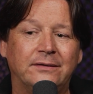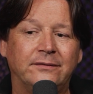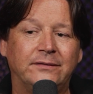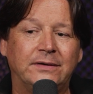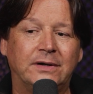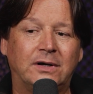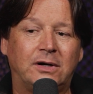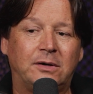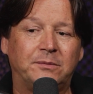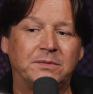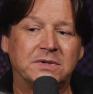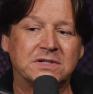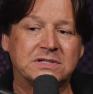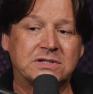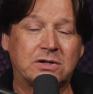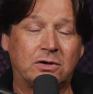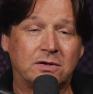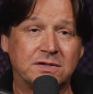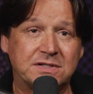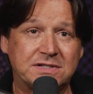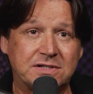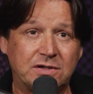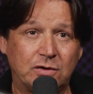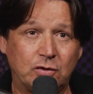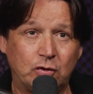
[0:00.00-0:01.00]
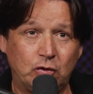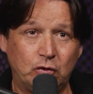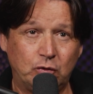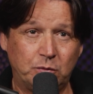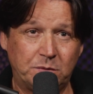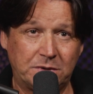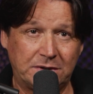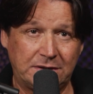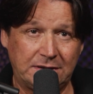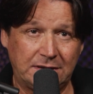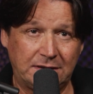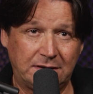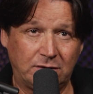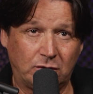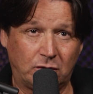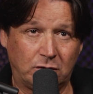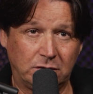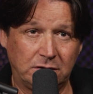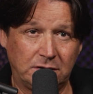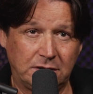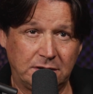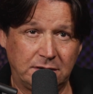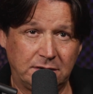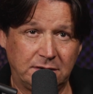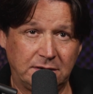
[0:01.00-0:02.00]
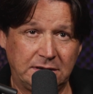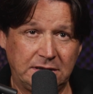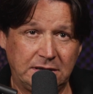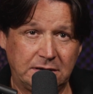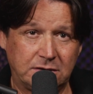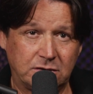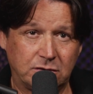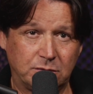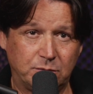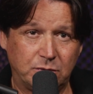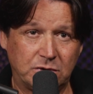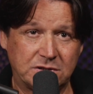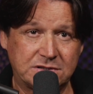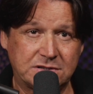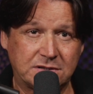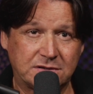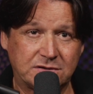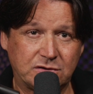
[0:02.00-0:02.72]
wir haben das Ganze über den Online-E-Commerce,